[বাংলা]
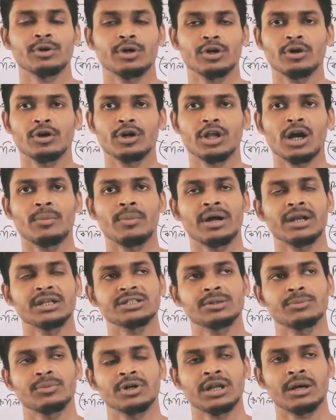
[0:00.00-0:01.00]
মনে করো আমার
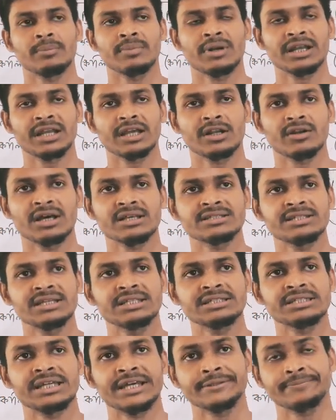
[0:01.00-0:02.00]
যেমন আমরা এখানে আসিল
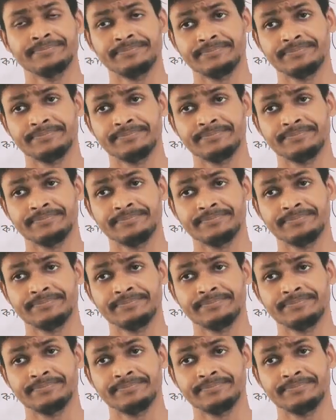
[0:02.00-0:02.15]
যে